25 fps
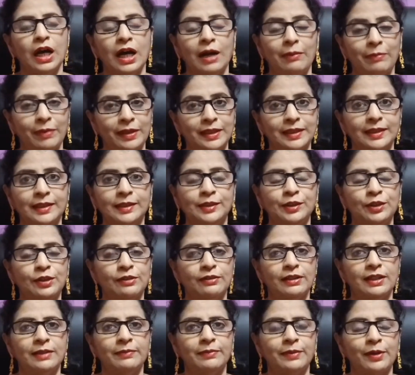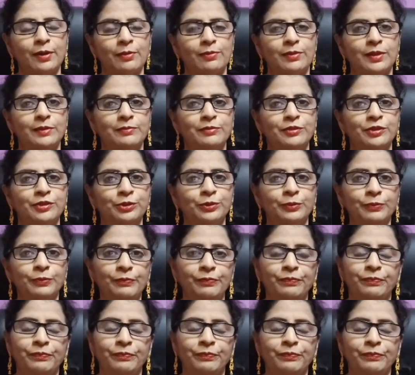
ఆ పద్ధతుల వల్ల ప్రాబ్లమ్స్